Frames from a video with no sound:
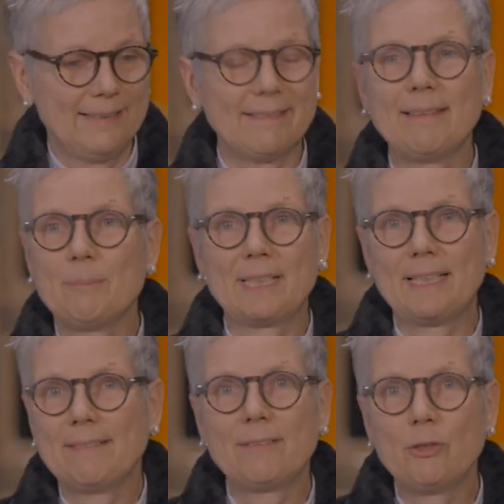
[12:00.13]
das ist aber
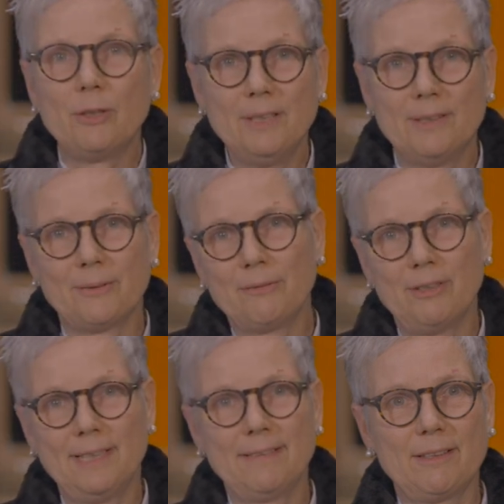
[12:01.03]
ganz teuer und war